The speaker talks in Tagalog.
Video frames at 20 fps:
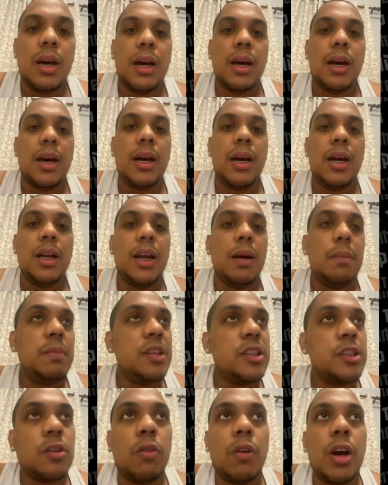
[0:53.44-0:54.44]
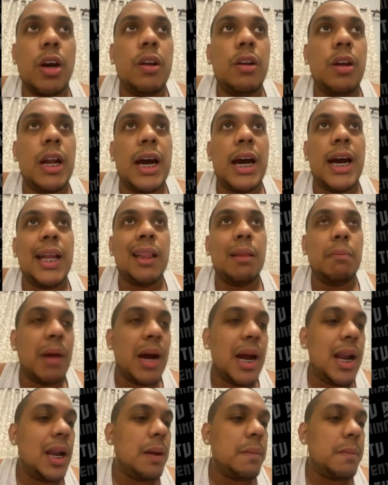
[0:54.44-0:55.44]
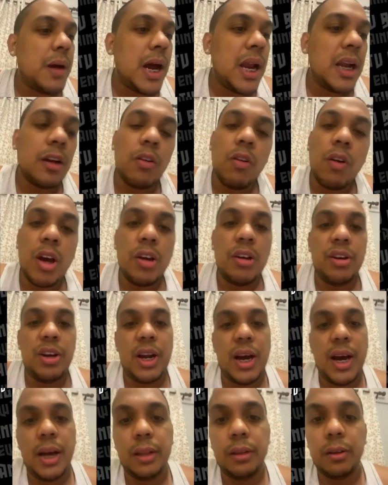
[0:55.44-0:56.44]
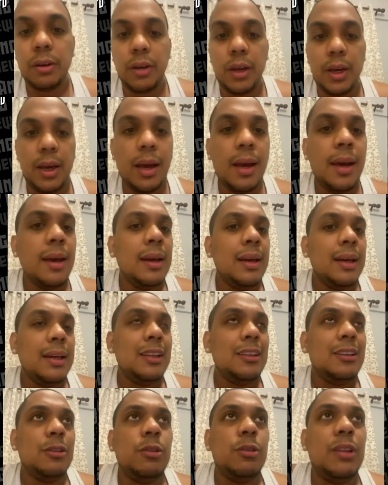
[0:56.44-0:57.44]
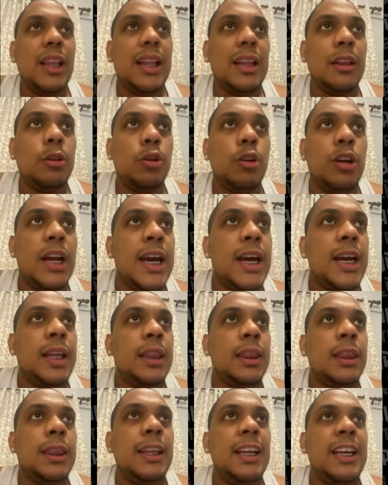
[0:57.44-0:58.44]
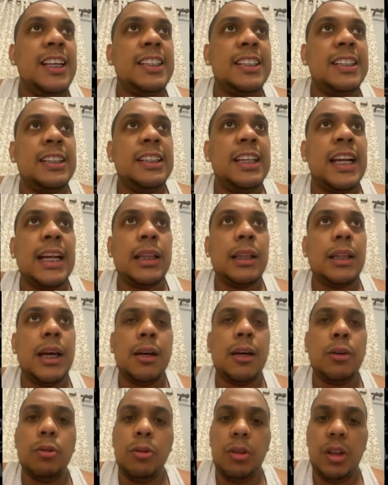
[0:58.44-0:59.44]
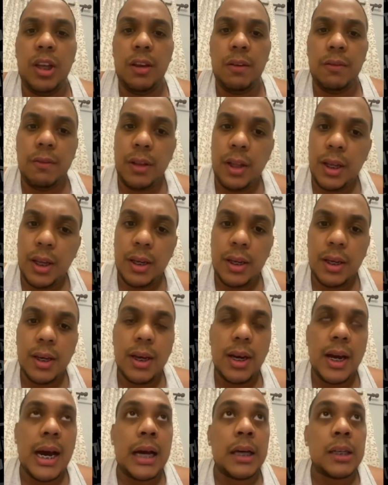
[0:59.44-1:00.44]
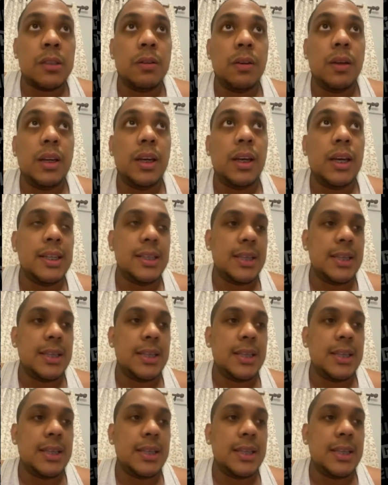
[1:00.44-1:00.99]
Uh, na-miss ko kayong lahat. Mahal na mahal ko kayong lahat. Okay to tonight is not a good evening actually